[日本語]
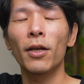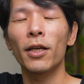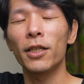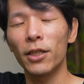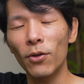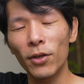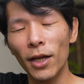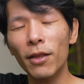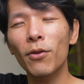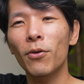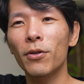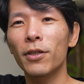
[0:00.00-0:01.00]
しんどいな
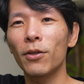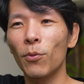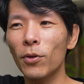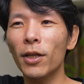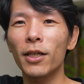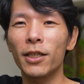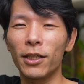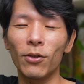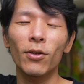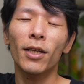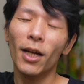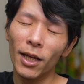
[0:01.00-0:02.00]
と思ったらしん
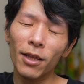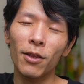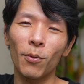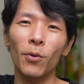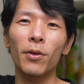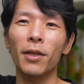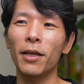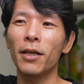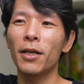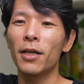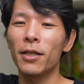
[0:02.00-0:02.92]
どいんだねって思って、